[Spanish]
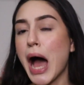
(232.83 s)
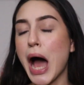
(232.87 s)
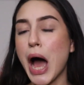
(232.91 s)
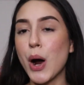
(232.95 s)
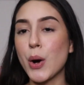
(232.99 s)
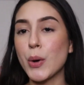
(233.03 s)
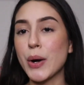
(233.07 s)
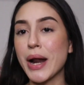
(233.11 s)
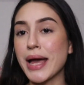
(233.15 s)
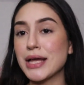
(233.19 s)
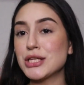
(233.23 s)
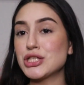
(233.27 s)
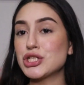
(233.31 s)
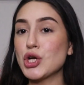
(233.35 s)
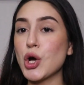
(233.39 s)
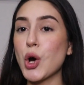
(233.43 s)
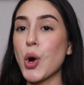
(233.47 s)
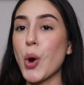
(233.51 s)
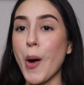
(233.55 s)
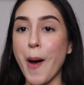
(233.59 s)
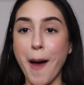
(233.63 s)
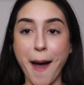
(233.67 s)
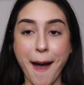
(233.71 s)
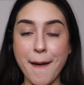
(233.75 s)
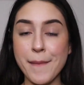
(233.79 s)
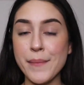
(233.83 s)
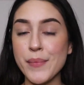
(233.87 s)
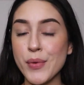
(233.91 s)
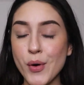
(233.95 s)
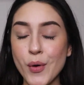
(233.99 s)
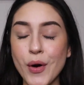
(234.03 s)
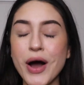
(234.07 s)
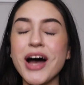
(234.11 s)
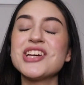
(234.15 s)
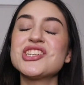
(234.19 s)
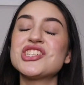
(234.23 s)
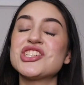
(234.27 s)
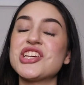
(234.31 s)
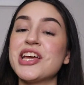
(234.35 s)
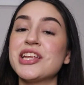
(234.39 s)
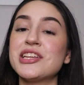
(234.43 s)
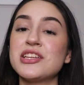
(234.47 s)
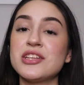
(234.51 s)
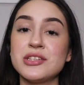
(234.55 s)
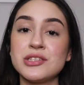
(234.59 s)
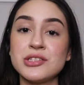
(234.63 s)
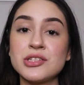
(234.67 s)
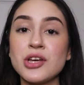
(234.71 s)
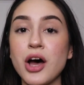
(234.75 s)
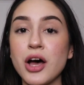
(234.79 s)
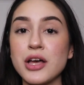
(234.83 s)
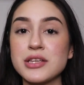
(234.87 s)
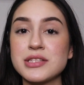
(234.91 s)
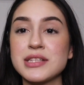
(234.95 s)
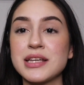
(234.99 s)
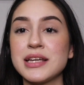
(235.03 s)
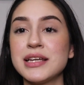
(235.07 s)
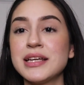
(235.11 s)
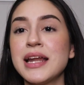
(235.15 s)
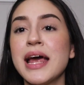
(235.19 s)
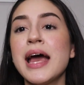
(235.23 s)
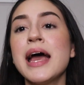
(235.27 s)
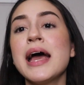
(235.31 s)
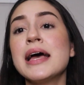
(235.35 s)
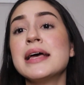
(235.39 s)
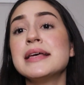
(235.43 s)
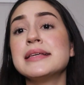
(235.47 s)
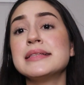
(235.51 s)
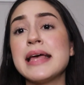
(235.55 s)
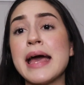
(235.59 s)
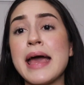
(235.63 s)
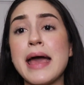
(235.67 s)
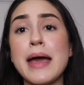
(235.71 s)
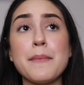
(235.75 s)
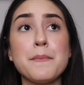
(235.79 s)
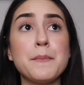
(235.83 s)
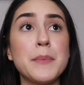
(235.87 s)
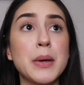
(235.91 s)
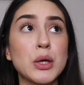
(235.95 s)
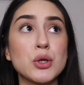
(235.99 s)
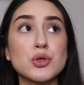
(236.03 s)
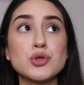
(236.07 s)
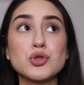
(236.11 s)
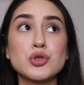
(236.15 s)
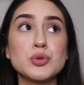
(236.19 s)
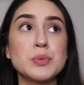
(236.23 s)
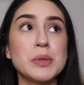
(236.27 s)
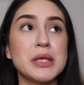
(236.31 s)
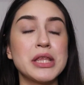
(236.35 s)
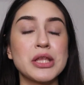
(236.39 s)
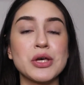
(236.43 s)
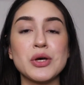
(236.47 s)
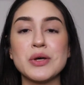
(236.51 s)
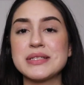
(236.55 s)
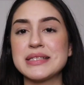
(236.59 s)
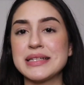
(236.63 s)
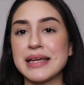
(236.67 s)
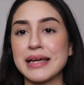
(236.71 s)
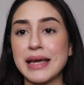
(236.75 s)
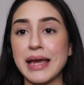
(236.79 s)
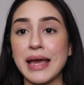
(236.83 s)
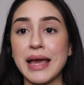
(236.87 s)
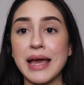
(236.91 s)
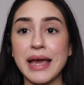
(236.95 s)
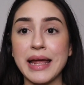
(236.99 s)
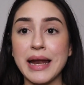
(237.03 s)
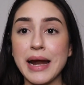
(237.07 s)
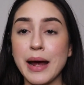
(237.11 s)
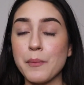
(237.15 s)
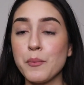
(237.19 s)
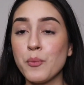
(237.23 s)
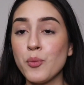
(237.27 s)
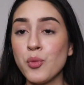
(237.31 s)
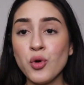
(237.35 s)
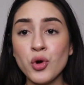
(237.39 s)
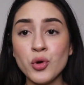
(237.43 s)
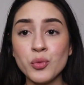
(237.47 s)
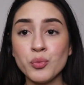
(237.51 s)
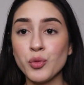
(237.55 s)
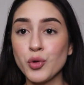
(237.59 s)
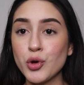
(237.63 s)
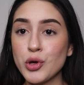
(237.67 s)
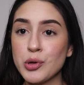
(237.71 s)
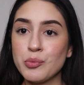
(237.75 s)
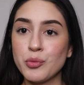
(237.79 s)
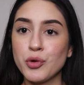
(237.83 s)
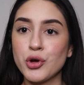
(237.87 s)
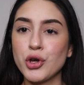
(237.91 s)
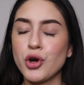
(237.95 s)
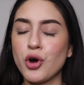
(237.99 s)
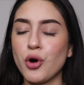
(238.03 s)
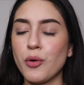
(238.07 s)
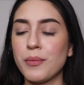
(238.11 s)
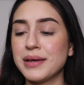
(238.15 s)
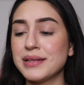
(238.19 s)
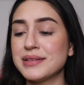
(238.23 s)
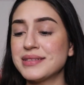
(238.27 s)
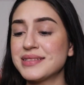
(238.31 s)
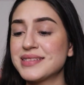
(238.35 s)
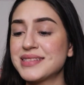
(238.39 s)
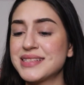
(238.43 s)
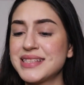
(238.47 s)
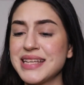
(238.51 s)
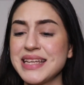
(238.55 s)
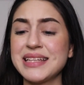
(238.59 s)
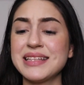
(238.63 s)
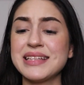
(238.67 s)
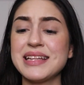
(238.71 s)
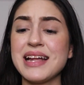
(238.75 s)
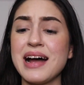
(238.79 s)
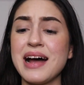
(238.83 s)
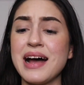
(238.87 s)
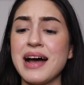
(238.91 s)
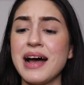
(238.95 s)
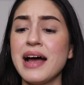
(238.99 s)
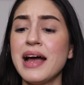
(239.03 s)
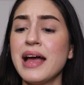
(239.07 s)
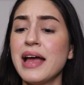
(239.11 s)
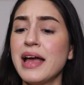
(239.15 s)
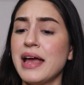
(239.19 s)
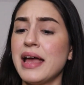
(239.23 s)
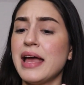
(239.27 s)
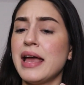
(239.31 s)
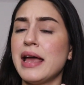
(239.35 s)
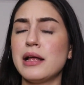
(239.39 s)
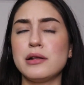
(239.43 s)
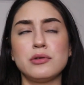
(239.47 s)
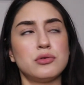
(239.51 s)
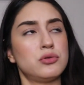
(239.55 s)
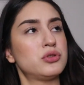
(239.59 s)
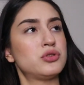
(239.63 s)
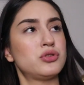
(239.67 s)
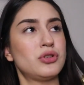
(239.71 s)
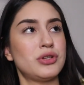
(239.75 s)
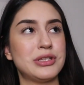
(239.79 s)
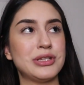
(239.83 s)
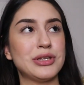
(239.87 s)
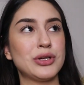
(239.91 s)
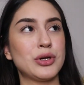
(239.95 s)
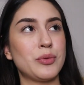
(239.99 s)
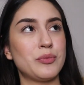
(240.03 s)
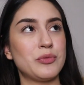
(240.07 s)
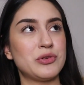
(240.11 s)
Ahora, yo amo a Shane Dawson. veo sus videos de que era muy, muy, muy jovencita. Eh, lo estoy diciendo